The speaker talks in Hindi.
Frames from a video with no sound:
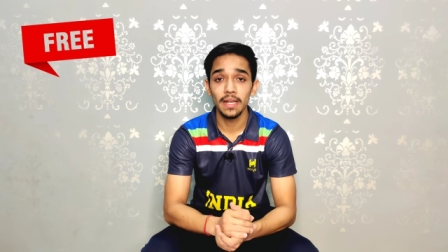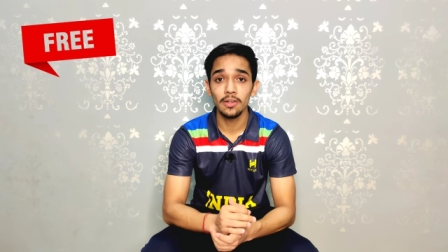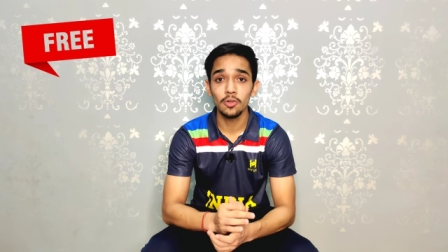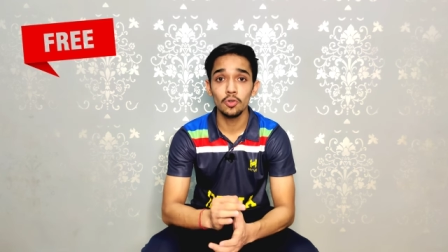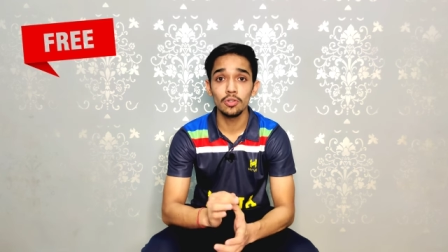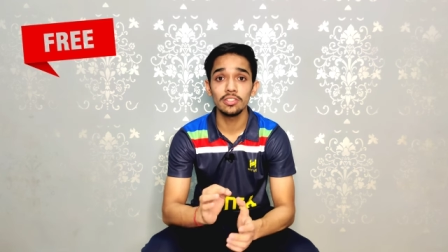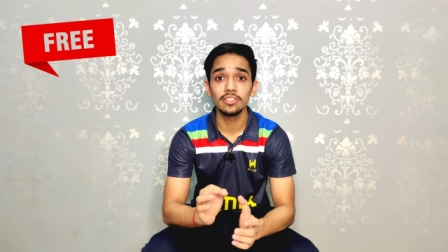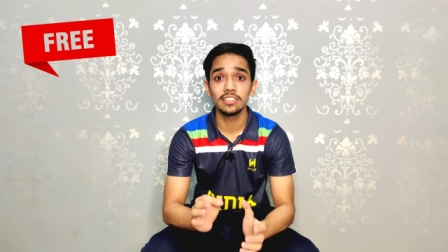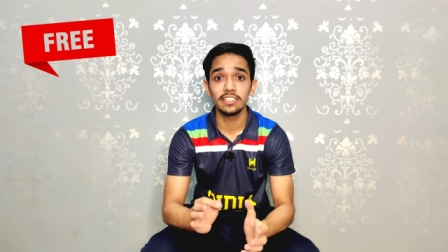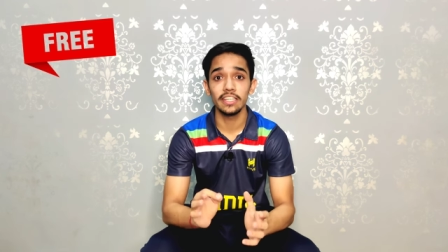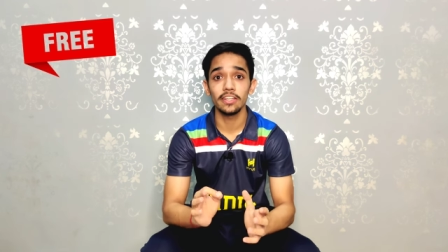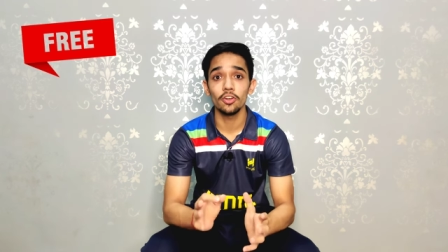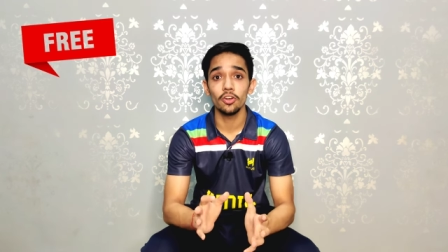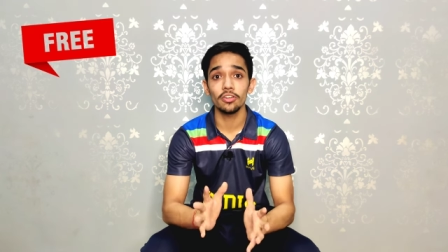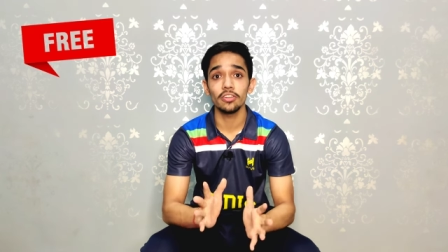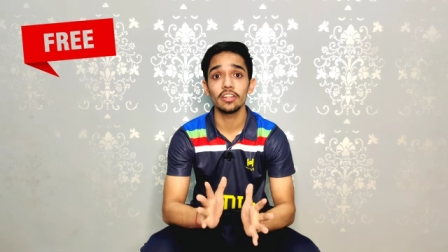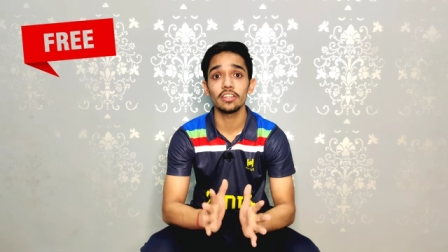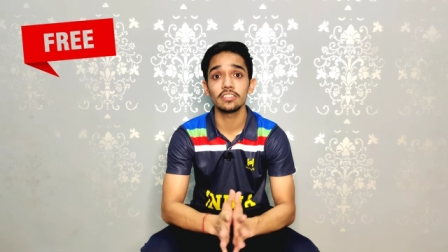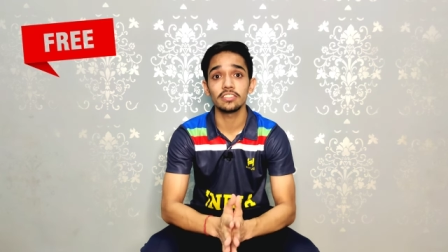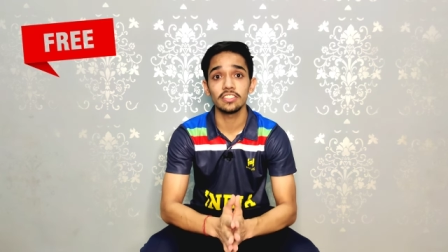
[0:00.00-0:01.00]
बिल्कुल
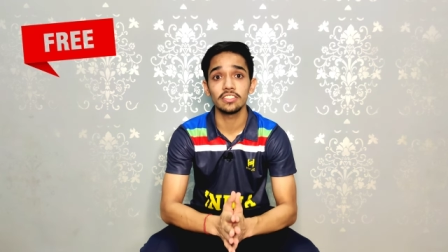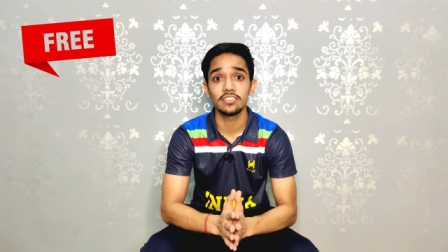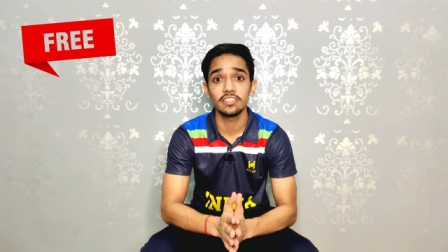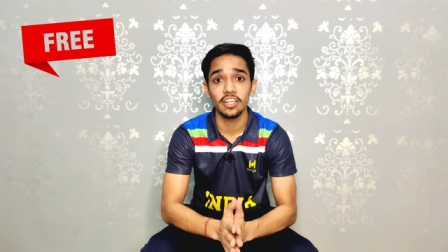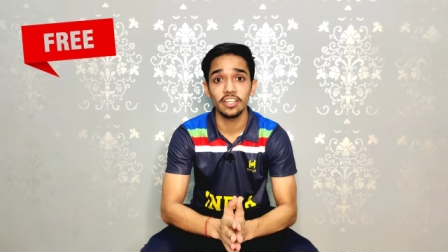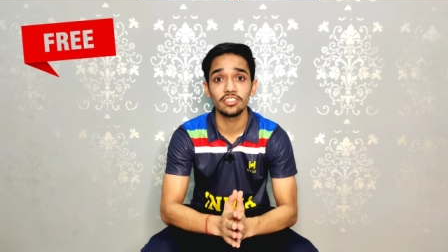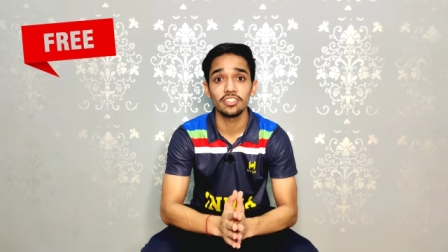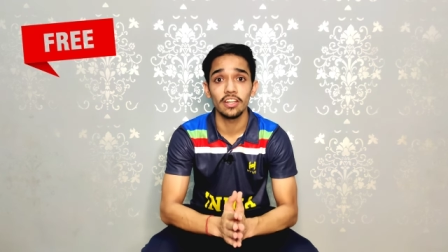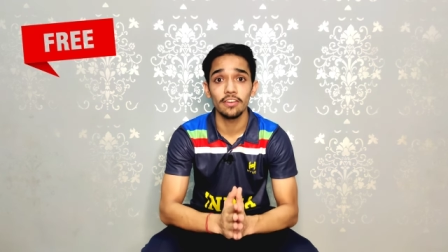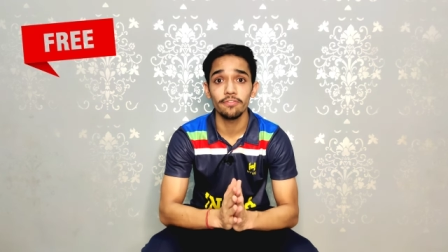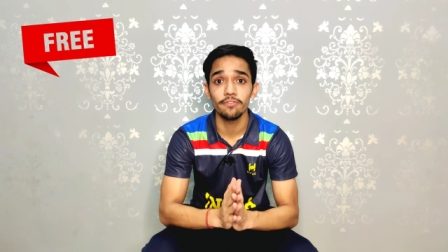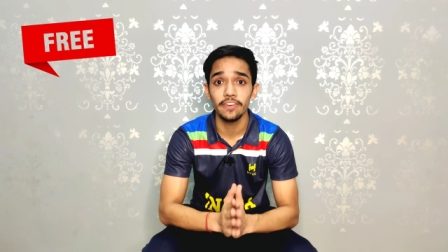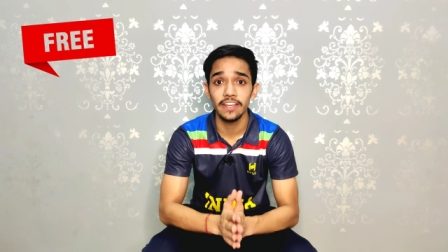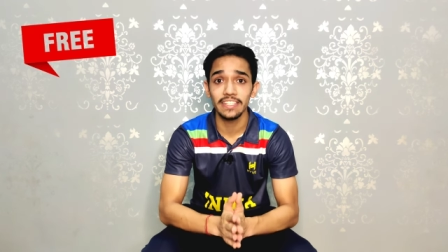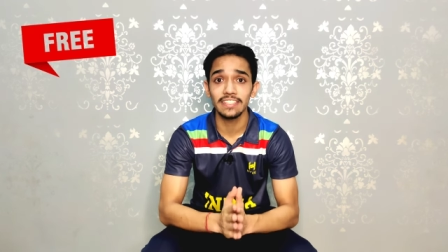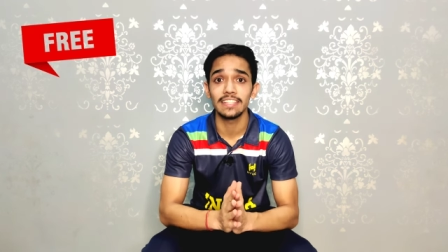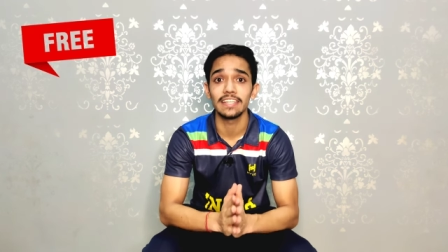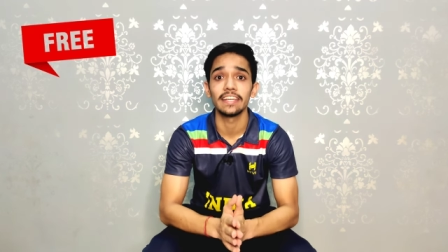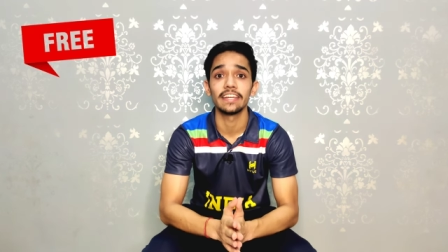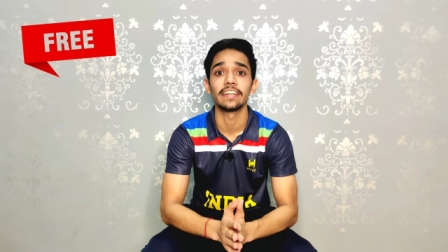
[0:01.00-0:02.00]
ज़ीरो रजिस्ट्रेशन
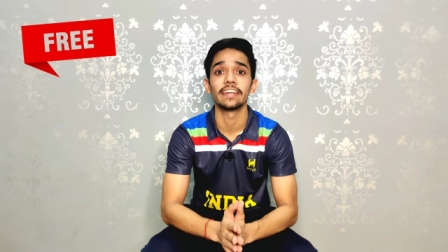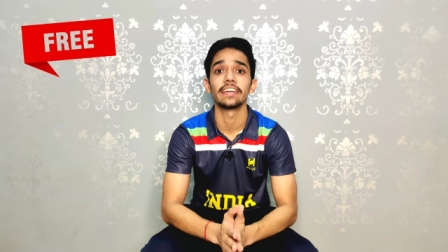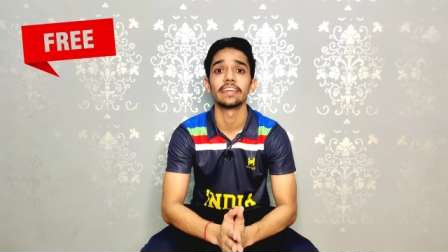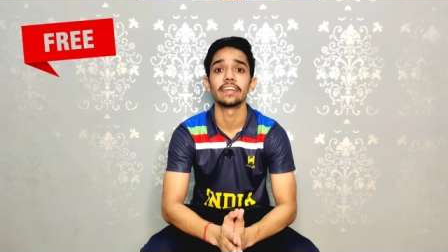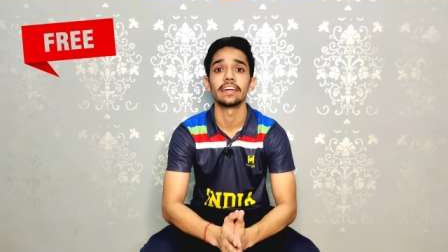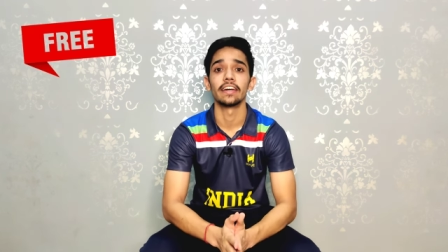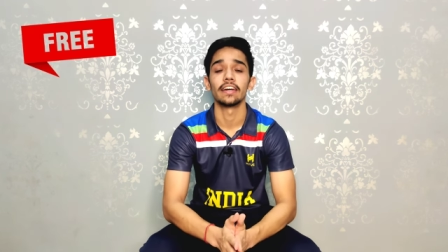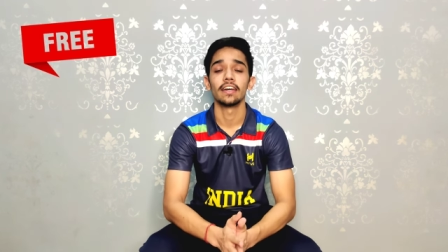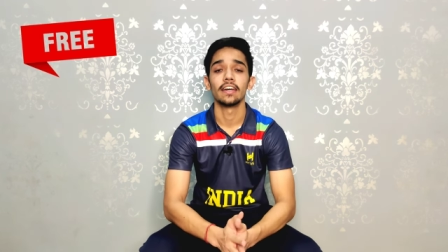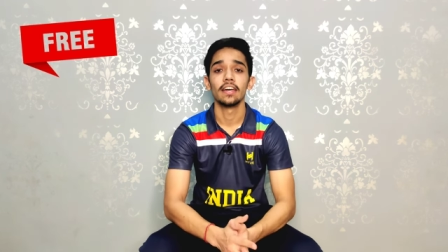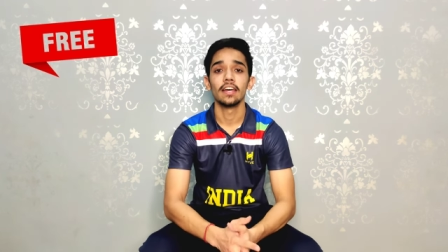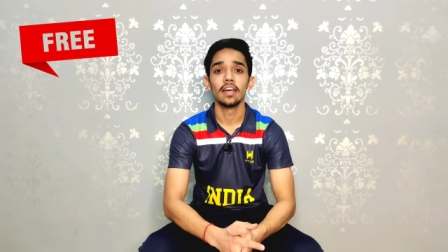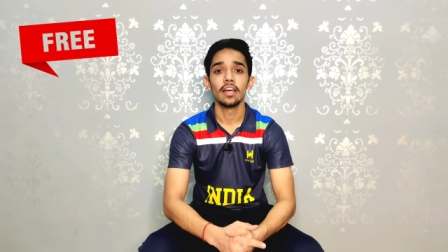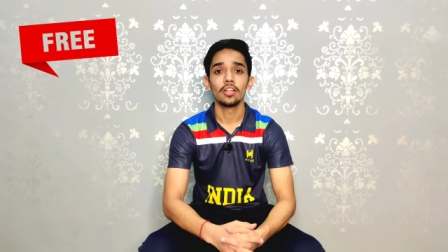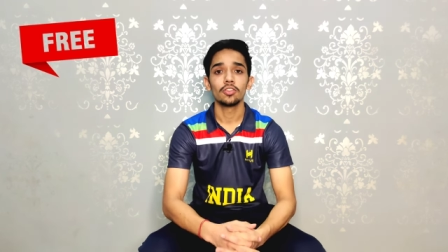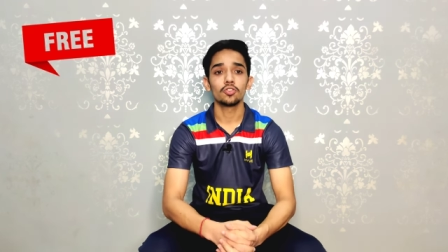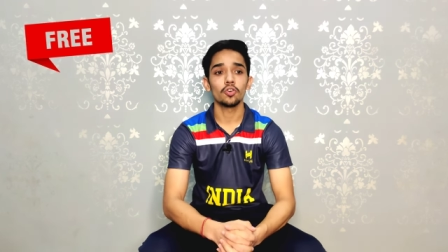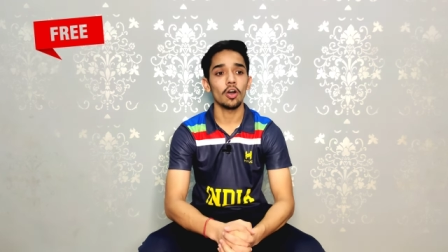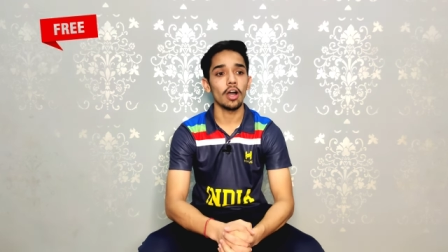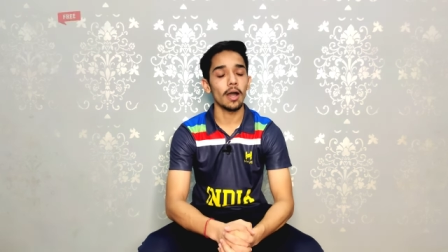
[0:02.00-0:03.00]
फीस ले रही है
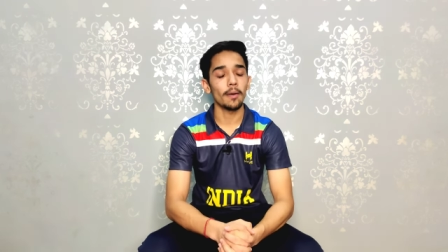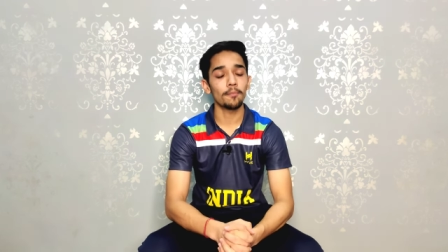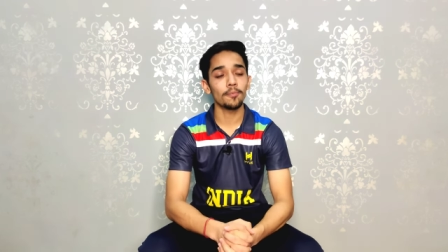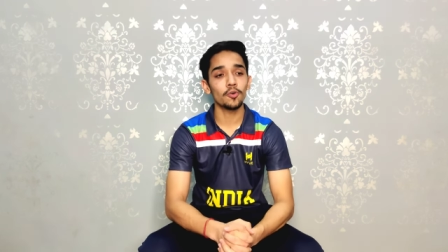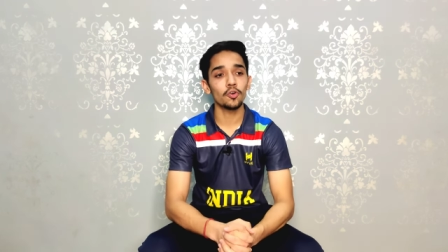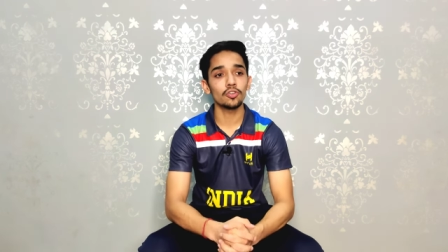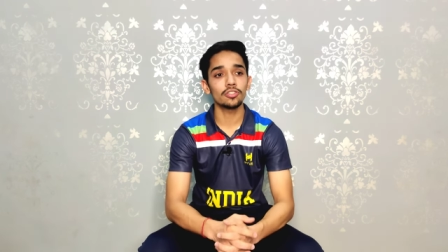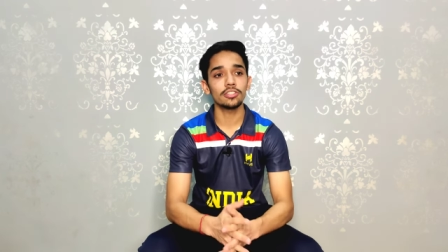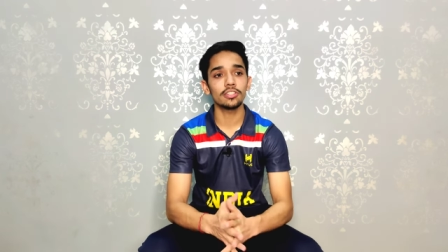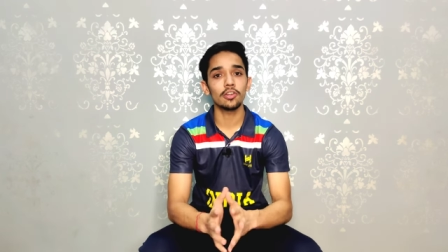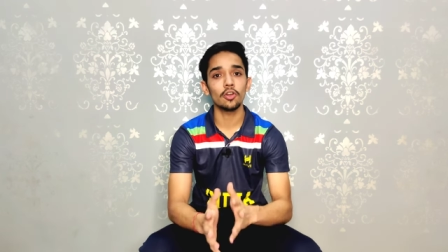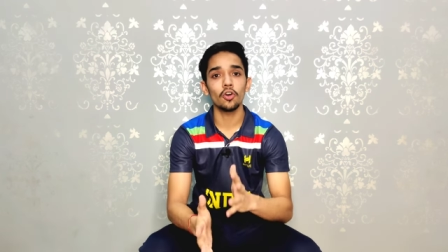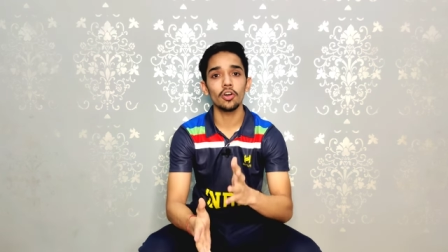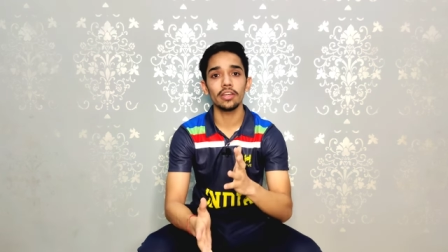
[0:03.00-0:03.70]
तो अब कुछ